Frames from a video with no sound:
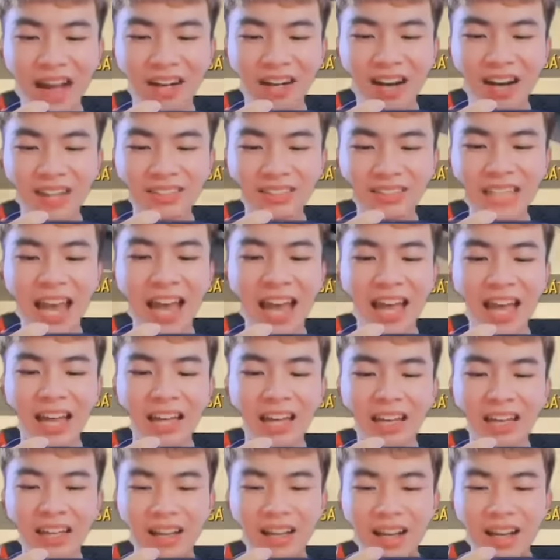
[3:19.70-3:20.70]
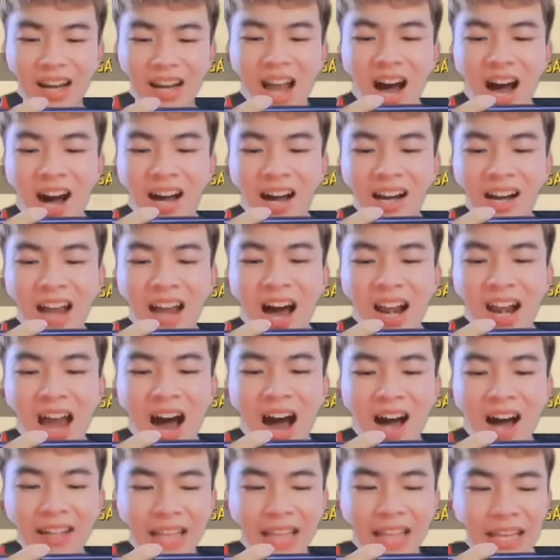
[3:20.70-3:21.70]
GC LLL
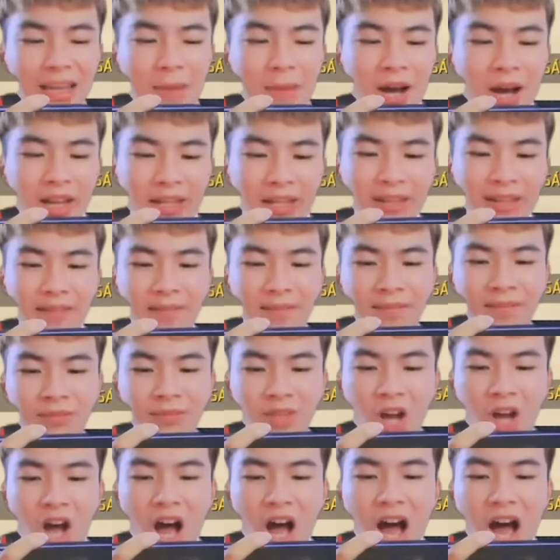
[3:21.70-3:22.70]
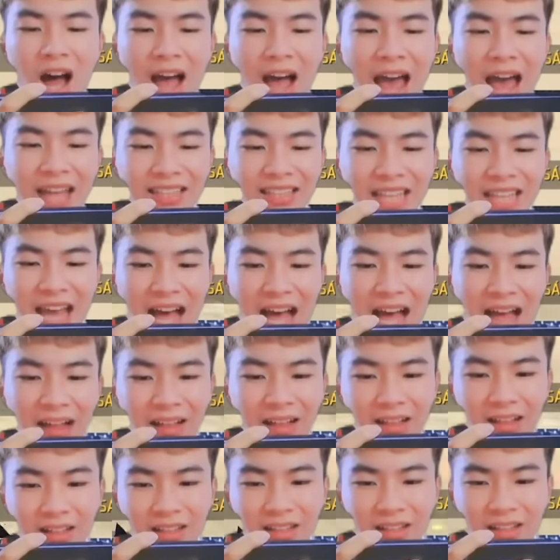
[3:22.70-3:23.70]
nha anh em ơi. Đó, Hania,
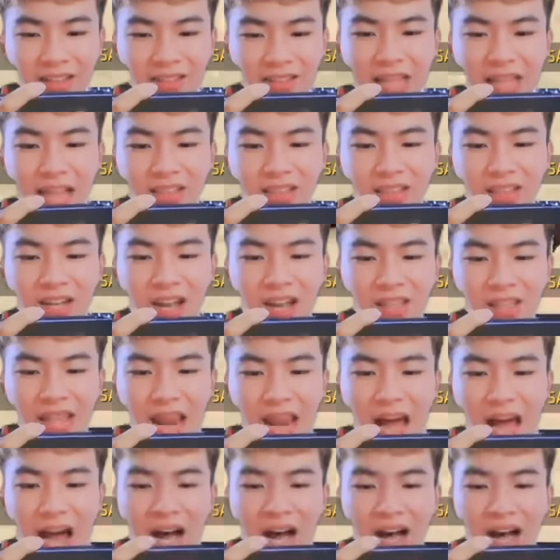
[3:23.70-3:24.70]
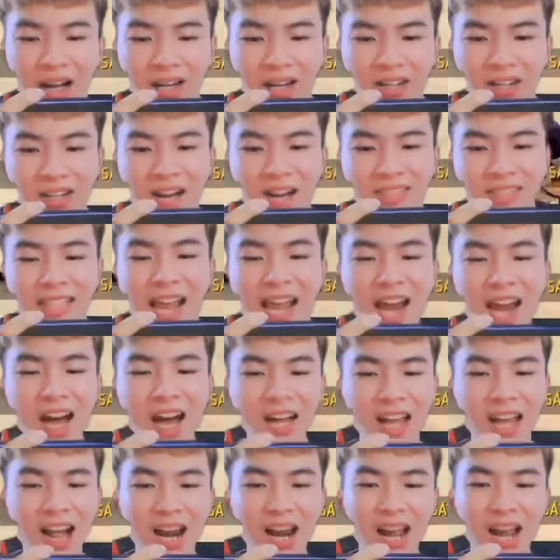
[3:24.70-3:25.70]
đệ tử LTL, GC
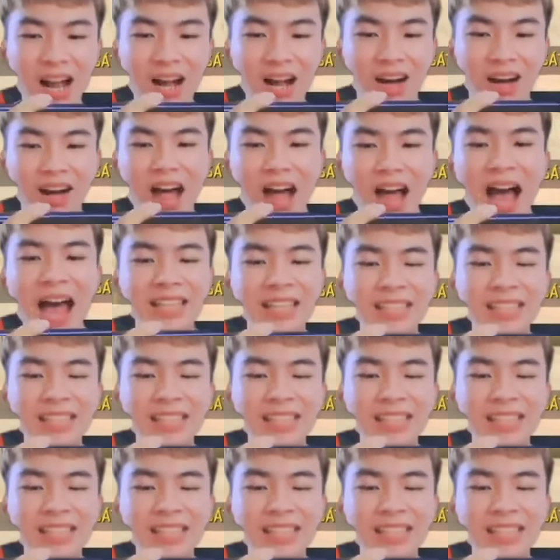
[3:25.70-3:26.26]
LLL. Ai